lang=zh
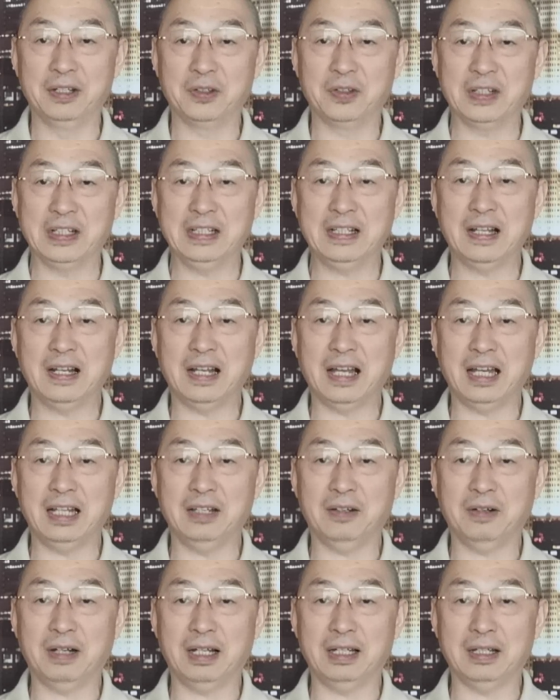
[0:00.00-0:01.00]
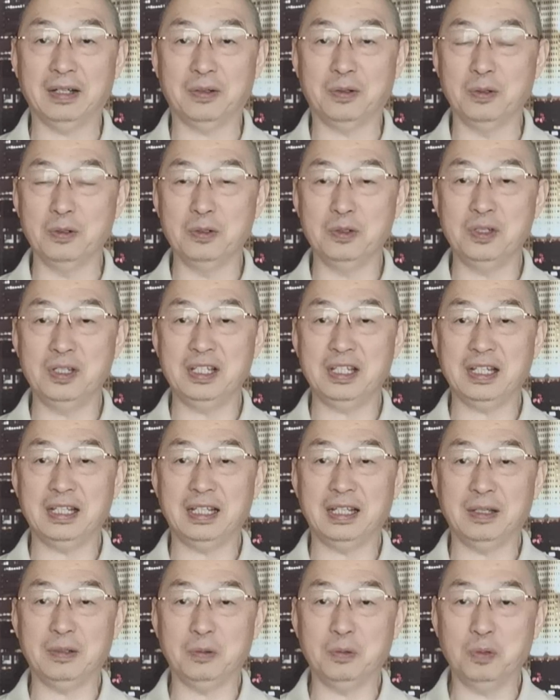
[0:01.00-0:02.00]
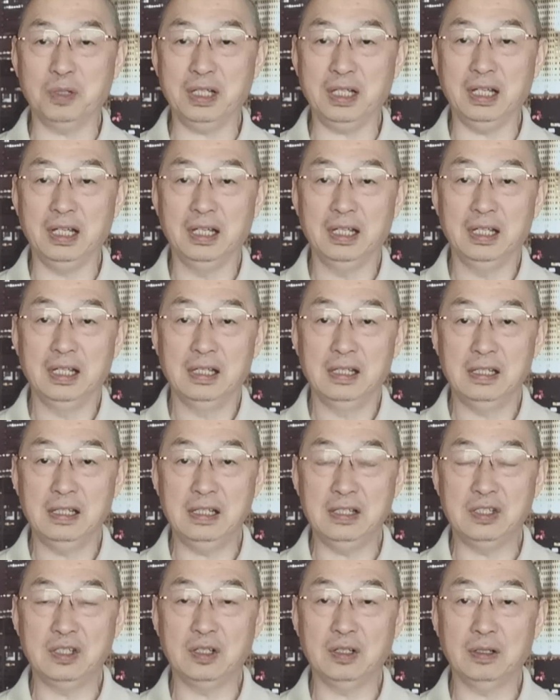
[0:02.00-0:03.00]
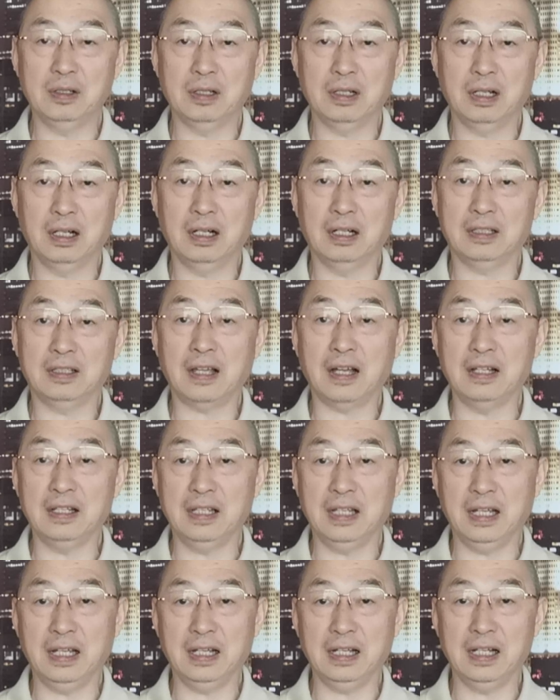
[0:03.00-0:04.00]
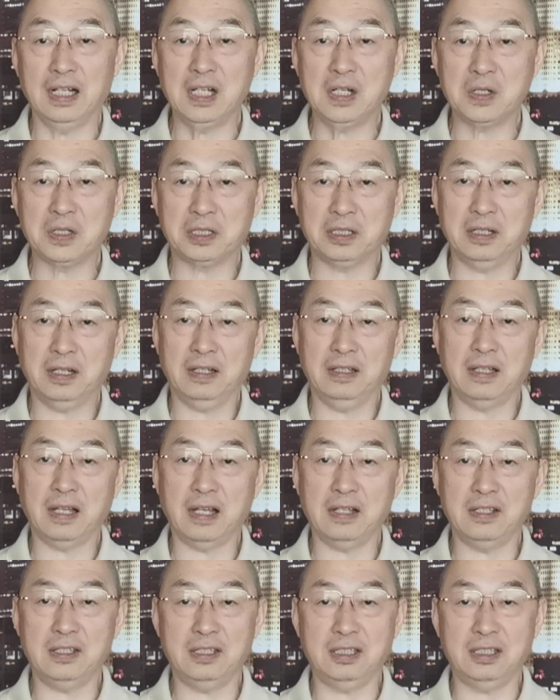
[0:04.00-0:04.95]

说一旦来的话，那共军现在的武力已经和当年六十年代、